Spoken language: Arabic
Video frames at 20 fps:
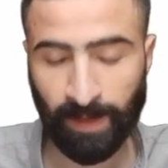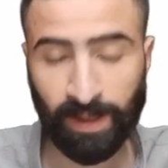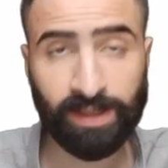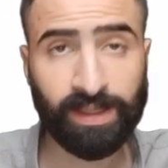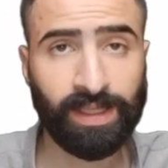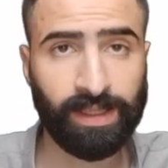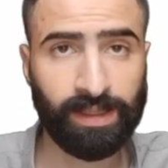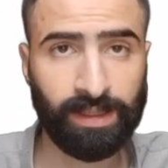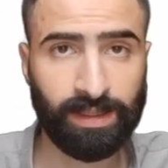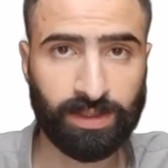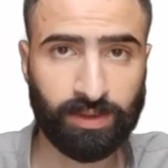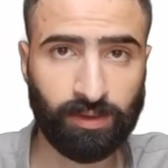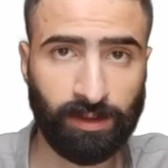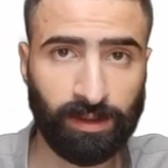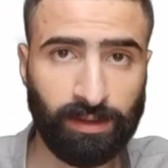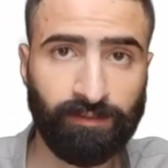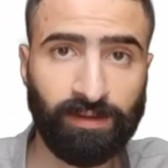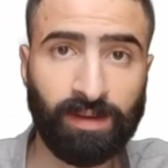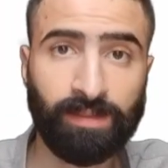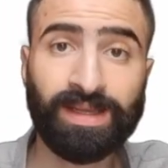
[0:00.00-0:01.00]
تحل السؤال
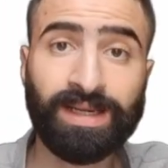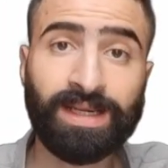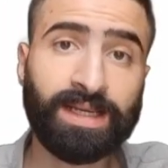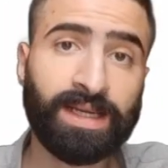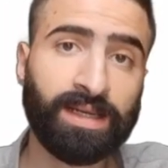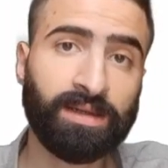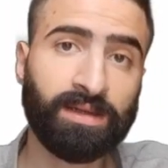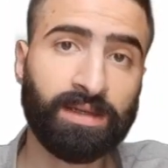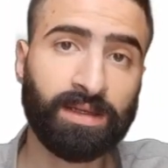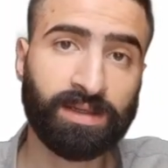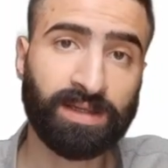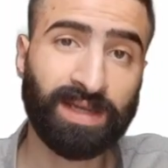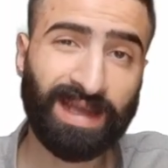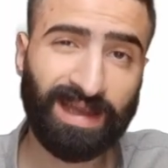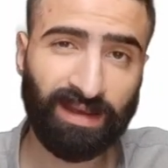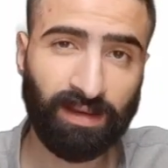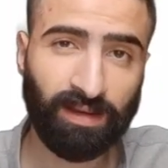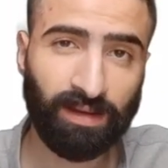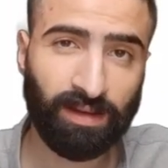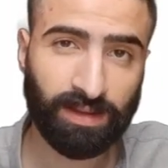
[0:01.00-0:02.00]
فبنلجا
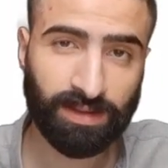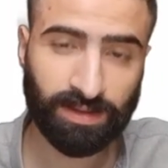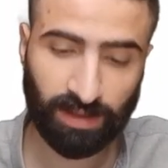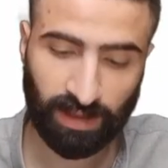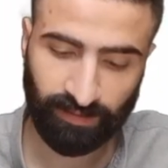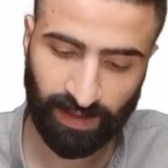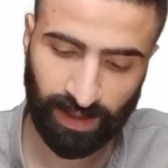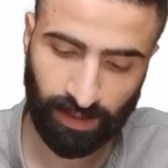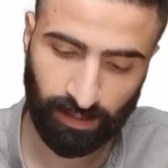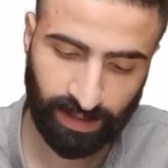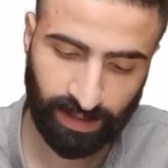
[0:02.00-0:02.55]
لتريك ظريفه قوي